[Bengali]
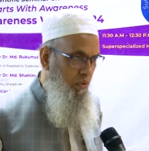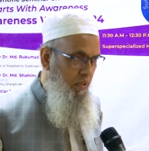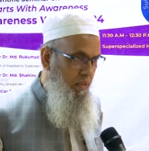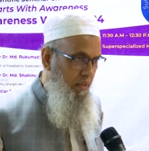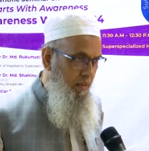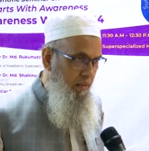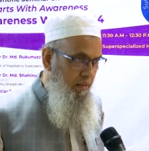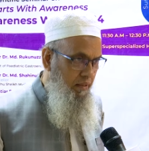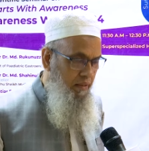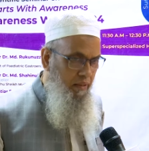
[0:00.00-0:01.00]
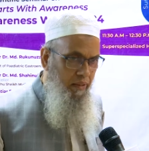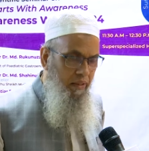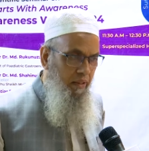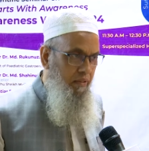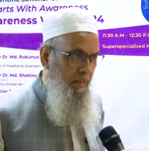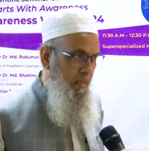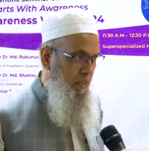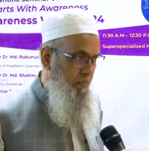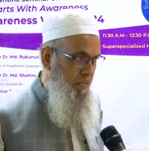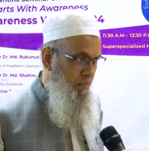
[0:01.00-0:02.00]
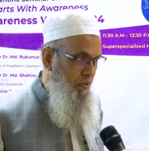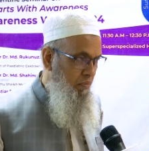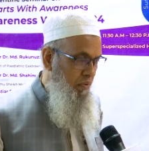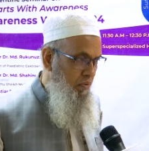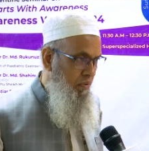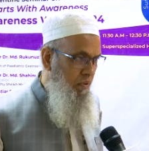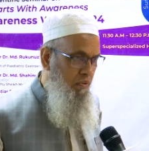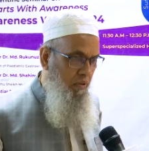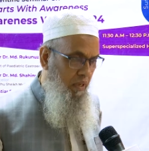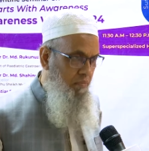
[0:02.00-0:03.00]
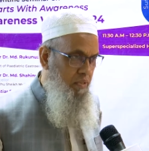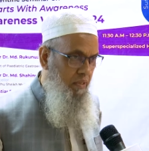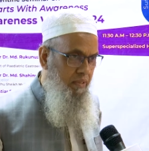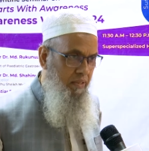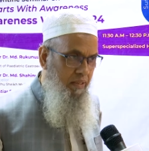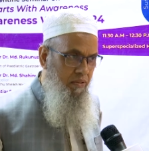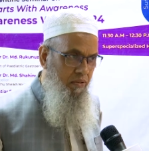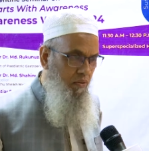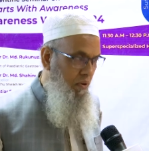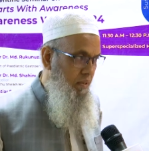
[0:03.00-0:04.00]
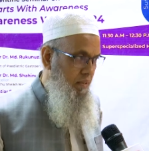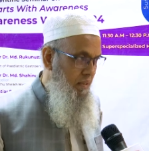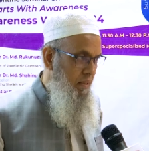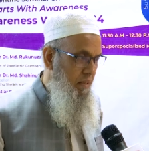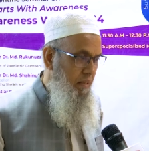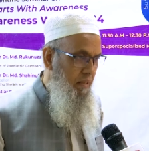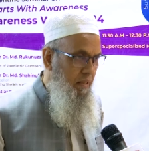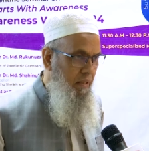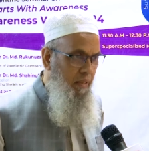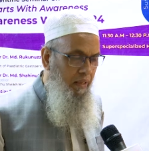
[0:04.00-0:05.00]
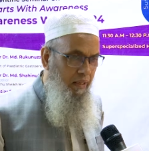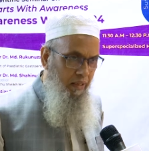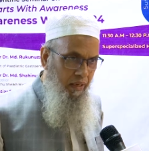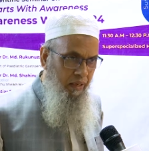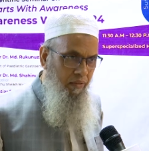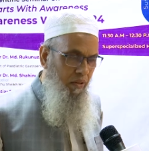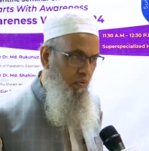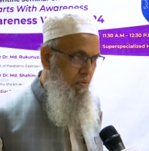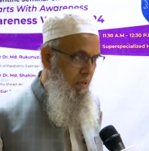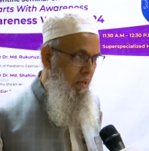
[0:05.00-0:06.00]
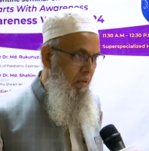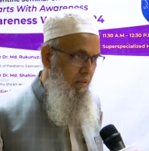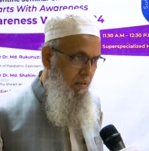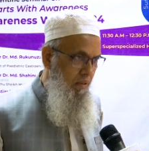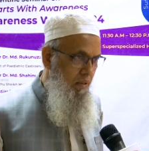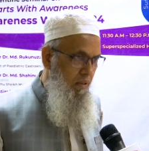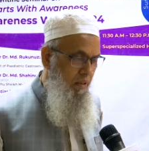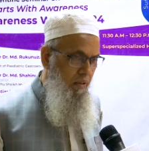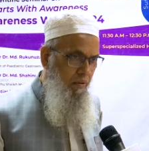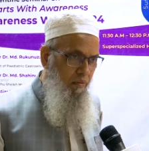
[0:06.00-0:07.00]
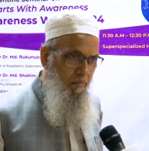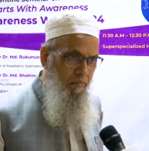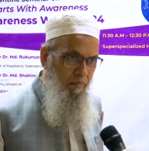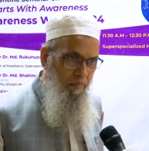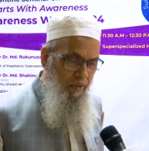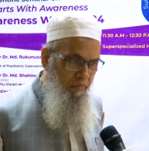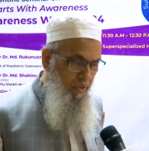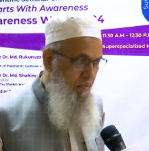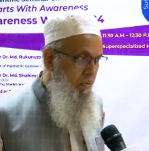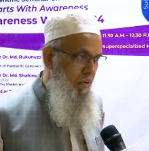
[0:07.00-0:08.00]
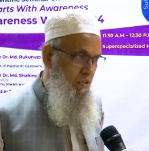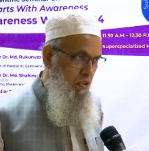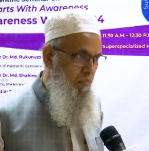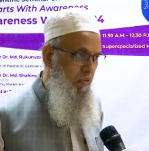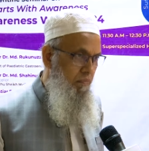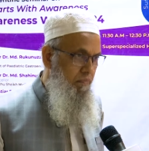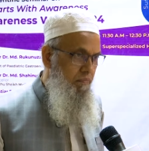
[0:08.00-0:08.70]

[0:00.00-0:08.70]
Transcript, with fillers: জটিল তা না কিছু খাদ্যাভ্যাসে পরিবর্তন কিছু লাইফস্টাইল চেঞ্জ যদি করা যায় তাহলে কিন্তু এই রোগটা মানে প্রিভেন্ট করা সম্ভব